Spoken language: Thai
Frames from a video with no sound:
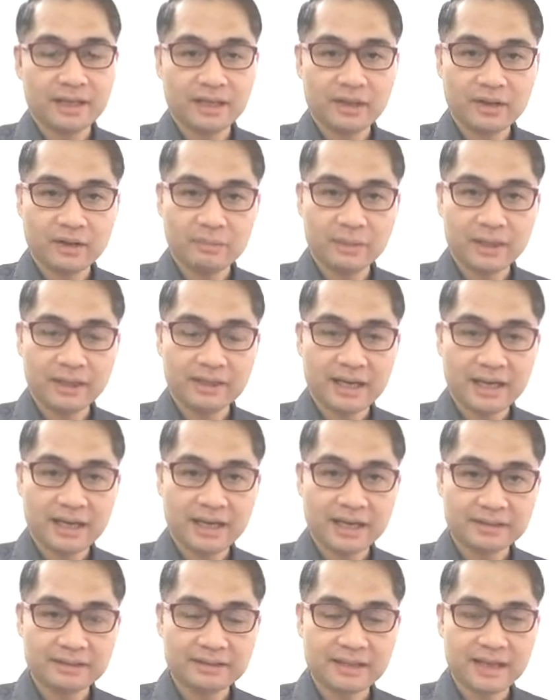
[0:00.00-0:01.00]
นี้ก็เป็นการ
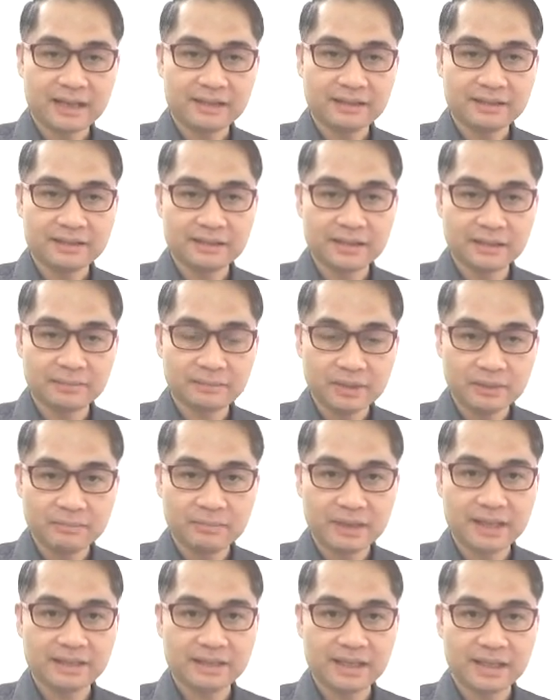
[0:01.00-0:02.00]
รักษาเสริมขึ้น
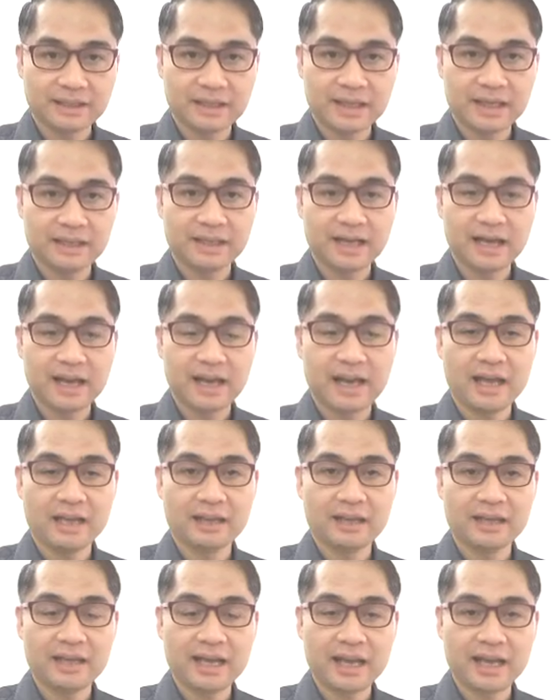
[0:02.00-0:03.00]
มาจากยาทา
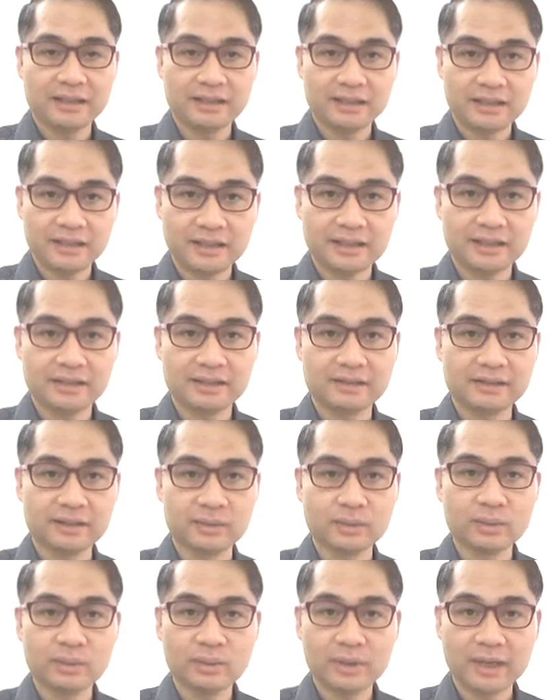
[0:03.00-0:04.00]
ในรายที่
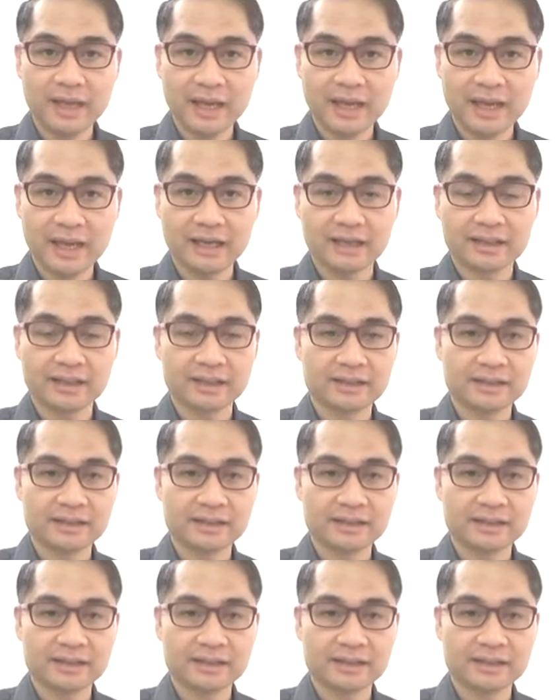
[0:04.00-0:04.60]
สิวรุนแรง